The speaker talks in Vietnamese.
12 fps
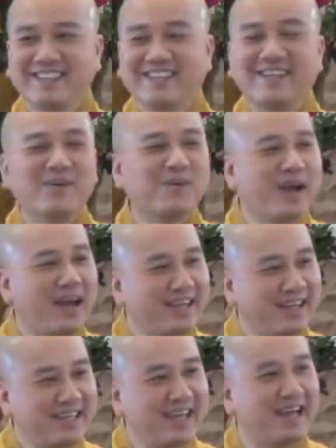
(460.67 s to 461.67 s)
chứ đâu có ai
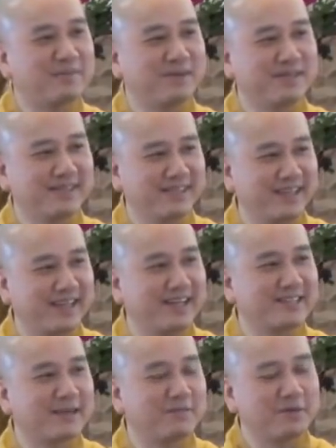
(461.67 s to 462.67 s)
nghĩ ăn bình thường là
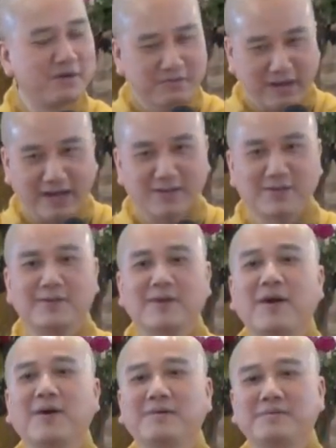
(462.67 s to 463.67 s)
để sống đâu phải ăn cho
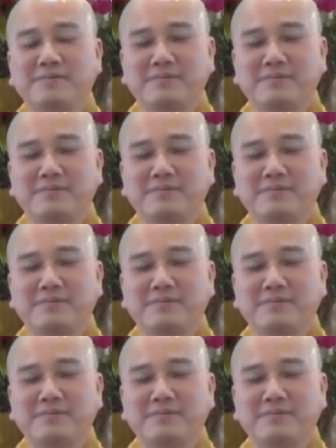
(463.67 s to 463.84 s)
ngon